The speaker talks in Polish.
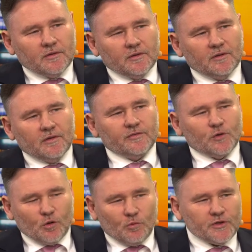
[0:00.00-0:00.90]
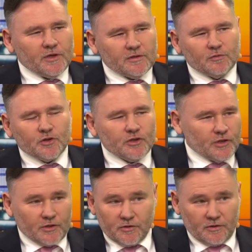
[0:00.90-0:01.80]
e, w nieruchomościach są trzy
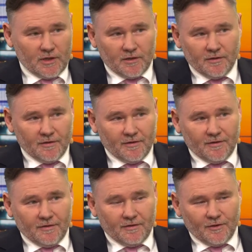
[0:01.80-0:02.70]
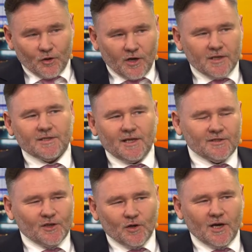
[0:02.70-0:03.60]
rzeczy, tak?
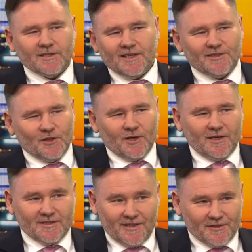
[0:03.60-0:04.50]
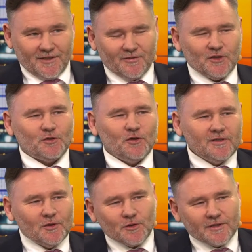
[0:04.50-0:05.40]
Lokalizacja, lokalizacja, lokalizacja. Wszystko
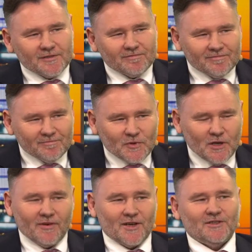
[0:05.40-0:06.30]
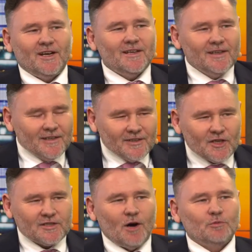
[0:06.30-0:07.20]
inne już jest mniej ważne, ale
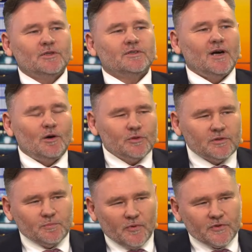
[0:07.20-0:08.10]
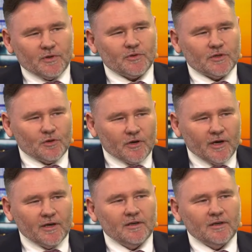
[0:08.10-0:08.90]
jest audyt, audyt powiedział, że jest ok,